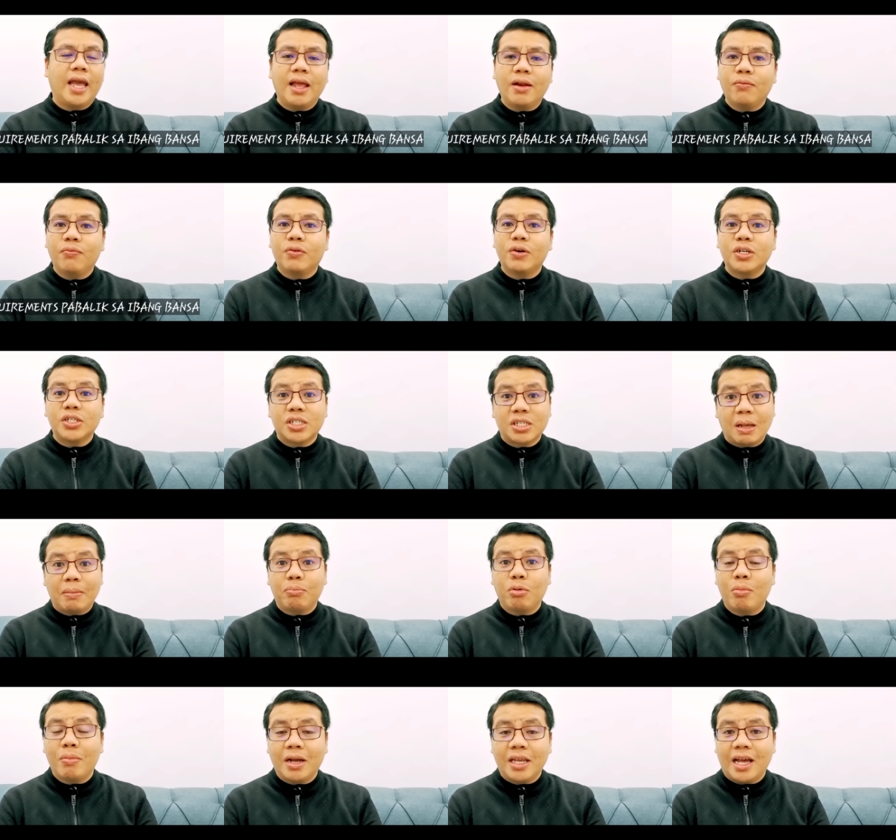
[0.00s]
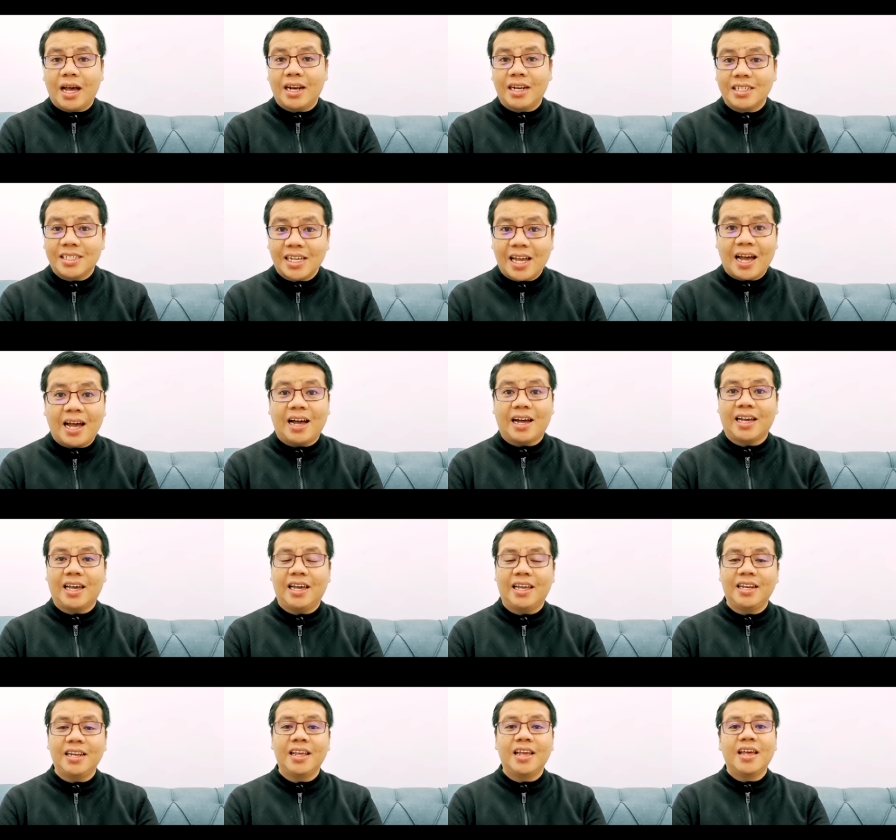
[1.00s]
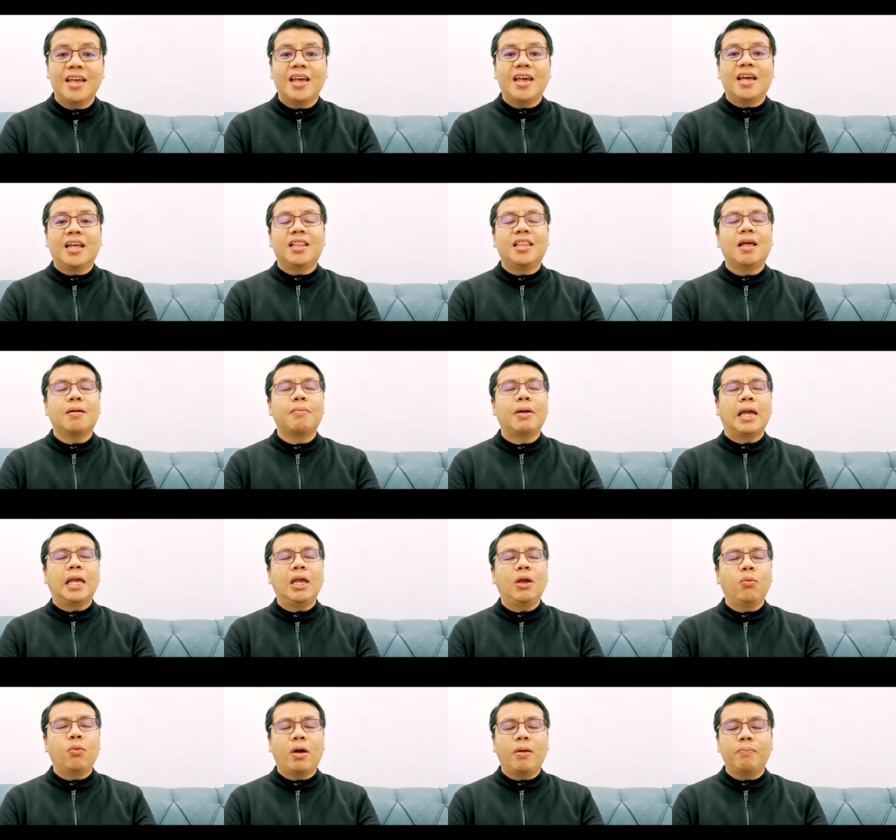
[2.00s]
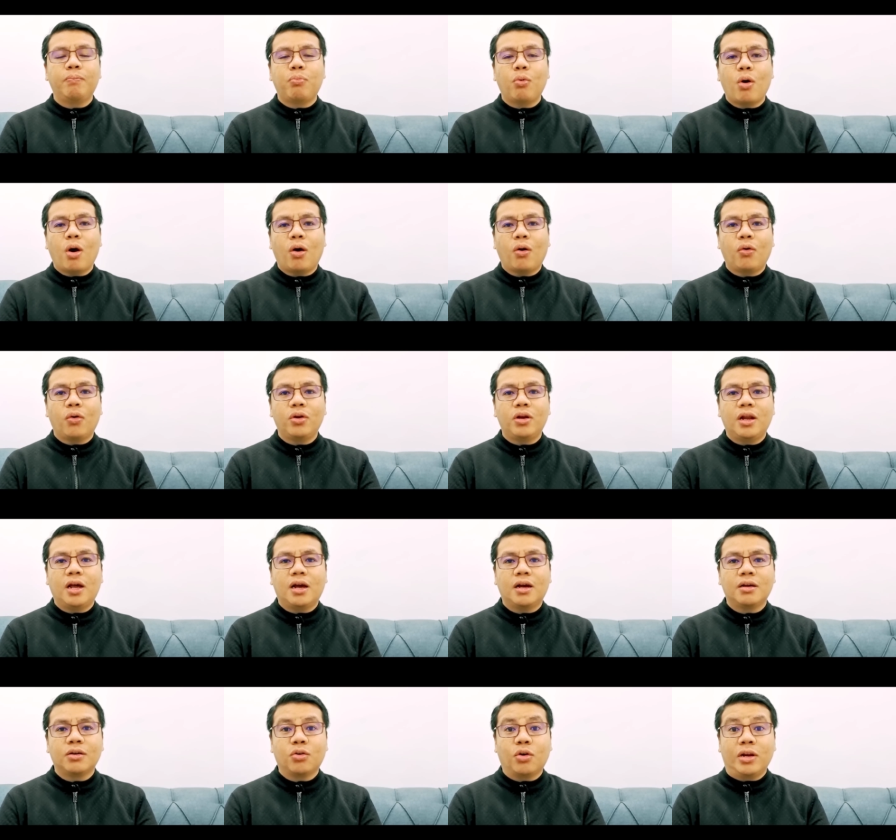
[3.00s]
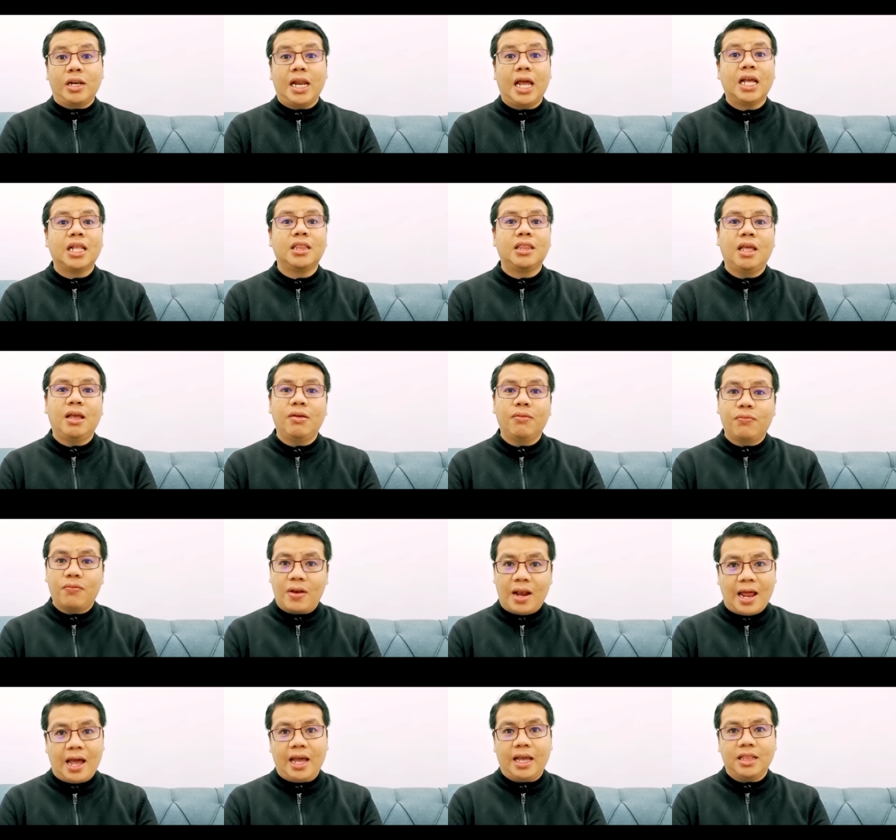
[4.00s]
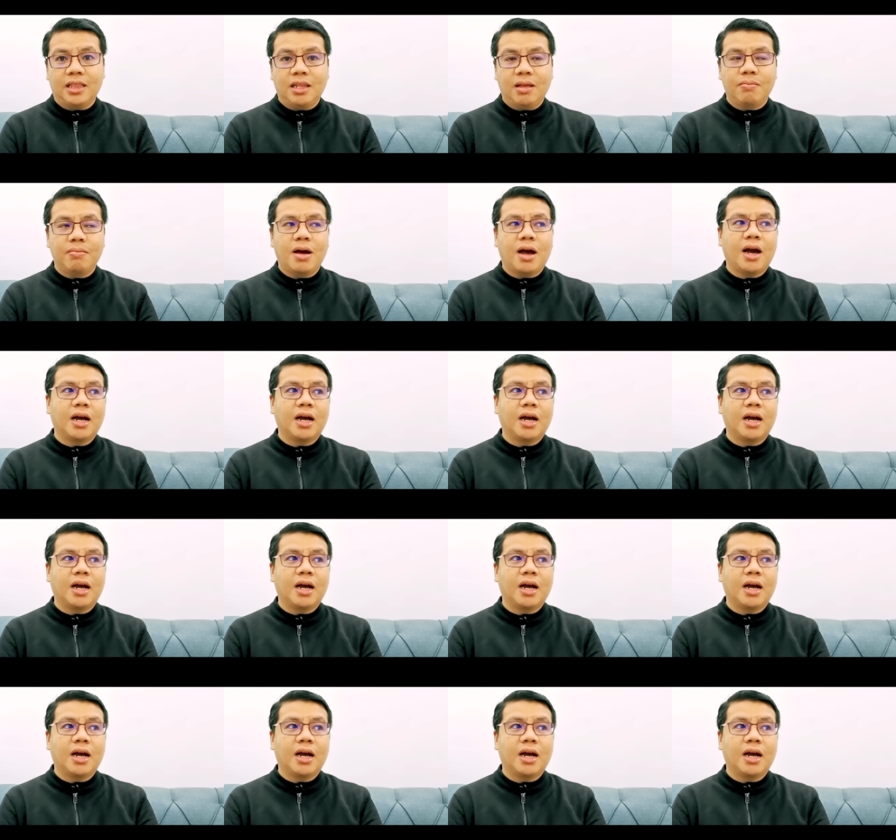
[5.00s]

And first time po mangyari sa akin na maiwan po ako ng connecting flight, diba?